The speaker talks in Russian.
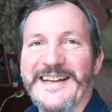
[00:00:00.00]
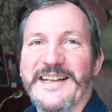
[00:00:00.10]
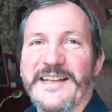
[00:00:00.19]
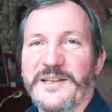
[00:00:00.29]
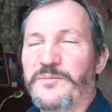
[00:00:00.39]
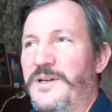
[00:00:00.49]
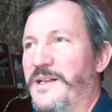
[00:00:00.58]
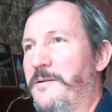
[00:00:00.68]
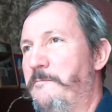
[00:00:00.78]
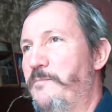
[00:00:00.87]
Надо
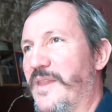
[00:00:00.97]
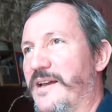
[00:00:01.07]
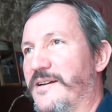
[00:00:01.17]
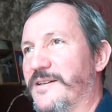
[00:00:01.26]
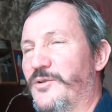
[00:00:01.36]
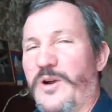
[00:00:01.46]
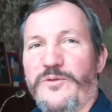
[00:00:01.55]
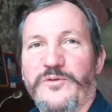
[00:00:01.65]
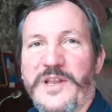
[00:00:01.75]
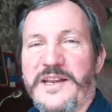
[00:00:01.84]
было
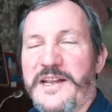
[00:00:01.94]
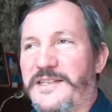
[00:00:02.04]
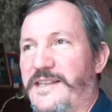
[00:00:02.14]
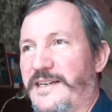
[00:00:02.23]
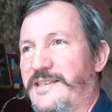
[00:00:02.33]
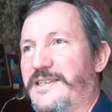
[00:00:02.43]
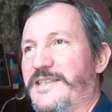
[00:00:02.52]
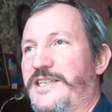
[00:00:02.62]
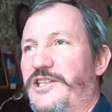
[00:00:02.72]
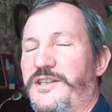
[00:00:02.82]
дураку нанять такси
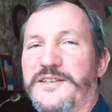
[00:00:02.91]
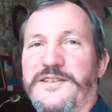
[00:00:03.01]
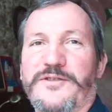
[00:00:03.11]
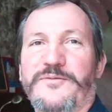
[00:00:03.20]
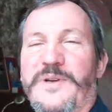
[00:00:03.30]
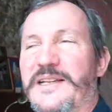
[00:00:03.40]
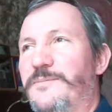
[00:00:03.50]
за 400 рублей,